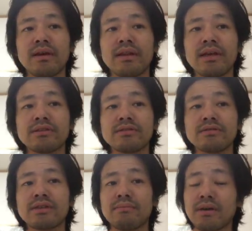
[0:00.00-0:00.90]
年収
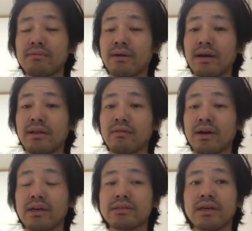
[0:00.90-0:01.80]
300万円の
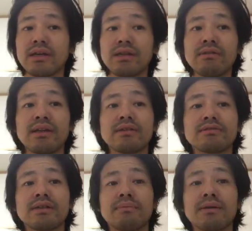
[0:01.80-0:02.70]
会社員には年
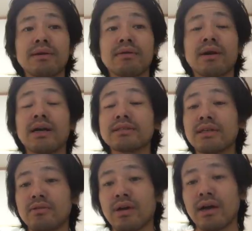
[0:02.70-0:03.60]
収300万円の会
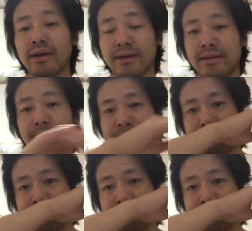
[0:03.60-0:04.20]
社員の考え方っ